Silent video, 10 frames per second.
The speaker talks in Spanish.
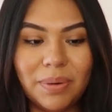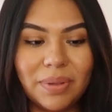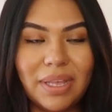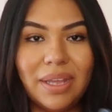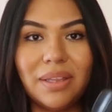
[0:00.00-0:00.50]

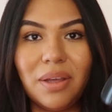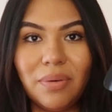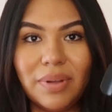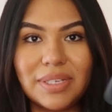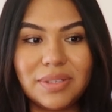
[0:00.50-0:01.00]
pero desde que
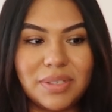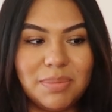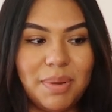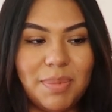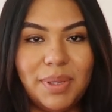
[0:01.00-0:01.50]
tengo esto
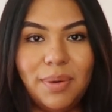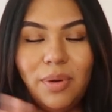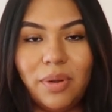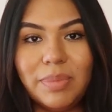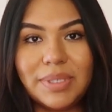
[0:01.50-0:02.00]
simplemente
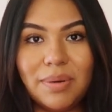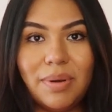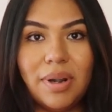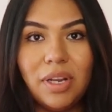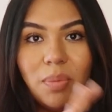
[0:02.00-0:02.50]
coloco mi
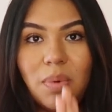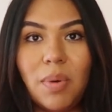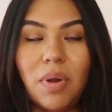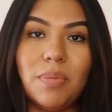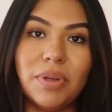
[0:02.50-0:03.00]
celular lo
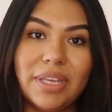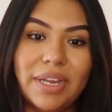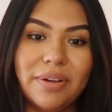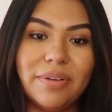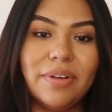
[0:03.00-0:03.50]
muevo como
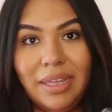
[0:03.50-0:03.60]
quiero